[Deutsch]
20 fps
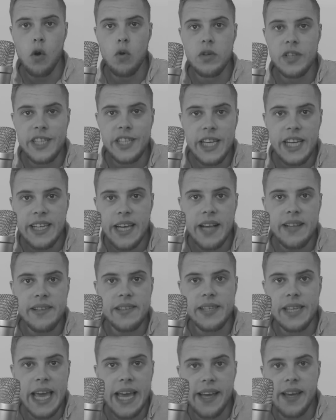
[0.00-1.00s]
Und die
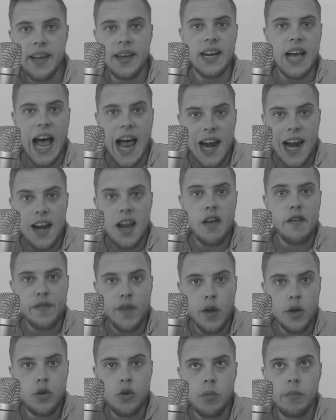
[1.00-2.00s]
jetzt gegen aller
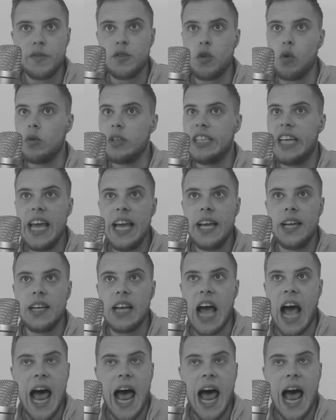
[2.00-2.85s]
Vernunft und gegen